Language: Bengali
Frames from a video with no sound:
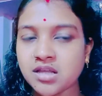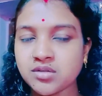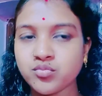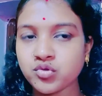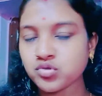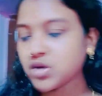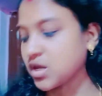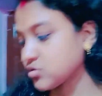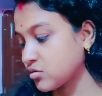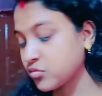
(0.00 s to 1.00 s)
সারাদিন প্রচুর
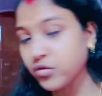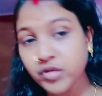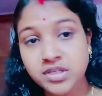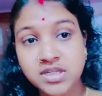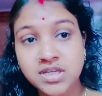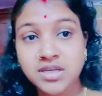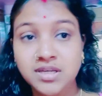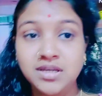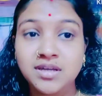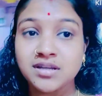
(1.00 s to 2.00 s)
কাজকর্ম করেছি
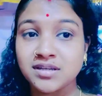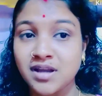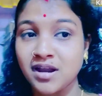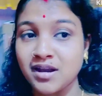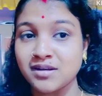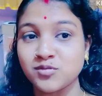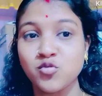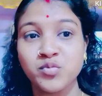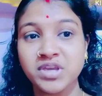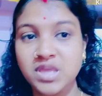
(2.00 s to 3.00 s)
আর
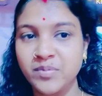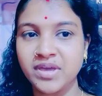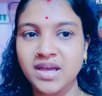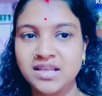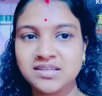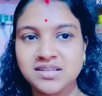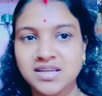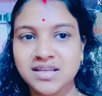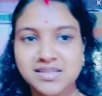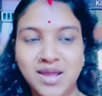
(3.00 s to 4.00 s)
খুব খিদে পেয়ে গেছে
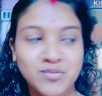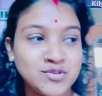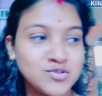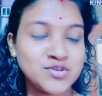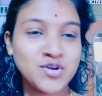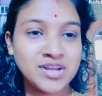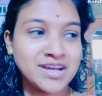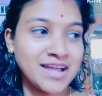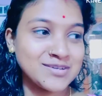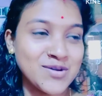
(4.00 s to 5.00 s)
ঠিক আছে আমি যদি অনেক
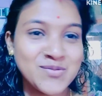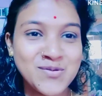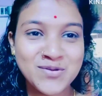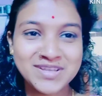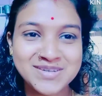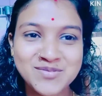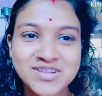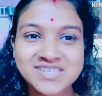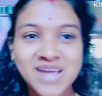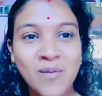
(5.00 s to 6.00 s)
কাজকর্ম করেছি
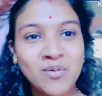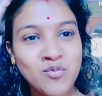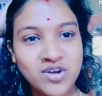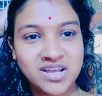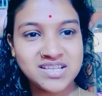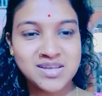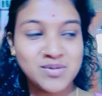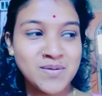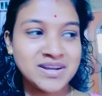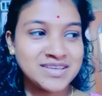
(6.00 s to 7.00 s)
বলছি আমার বরের কাছে আমি
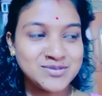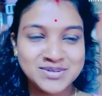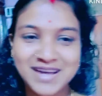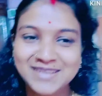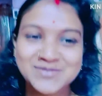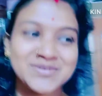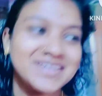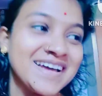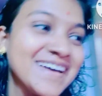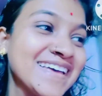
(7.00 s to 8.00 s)
আবার কিছুই কাজ করি না